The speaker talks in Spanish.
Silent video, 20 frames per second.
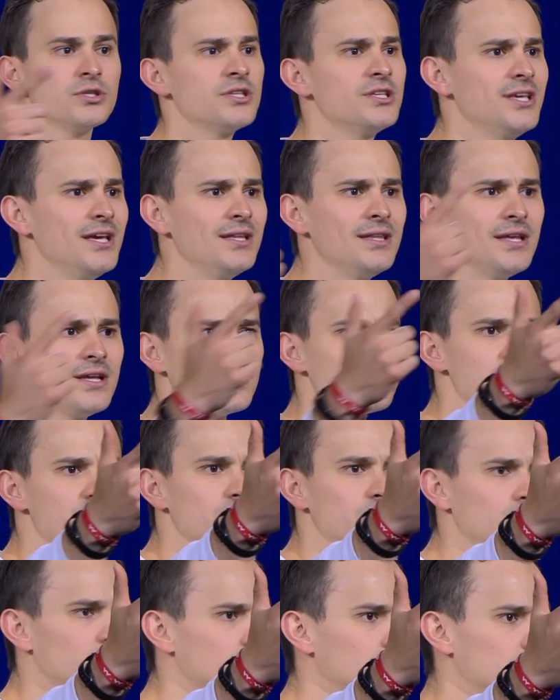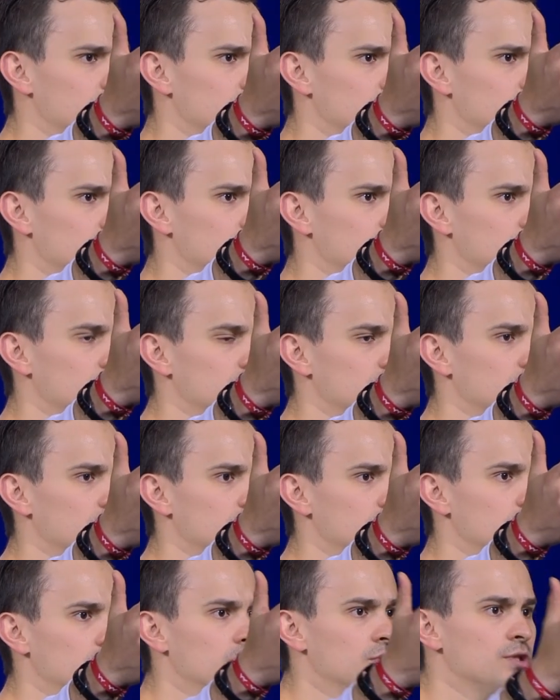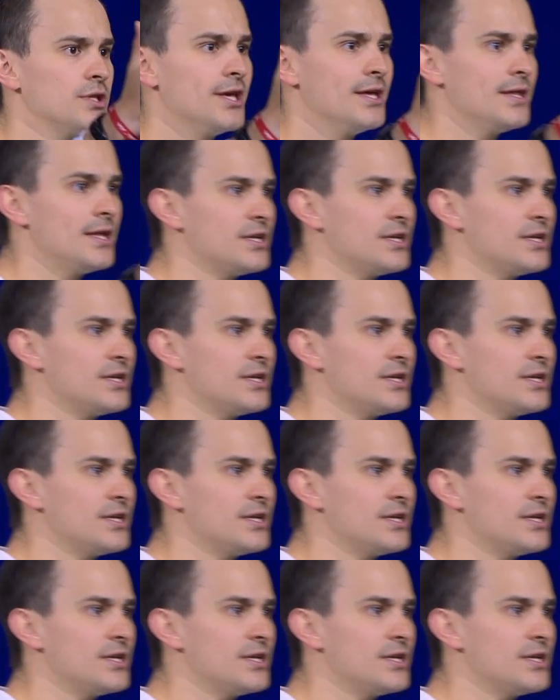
¿Quién eres tú? ¿Quién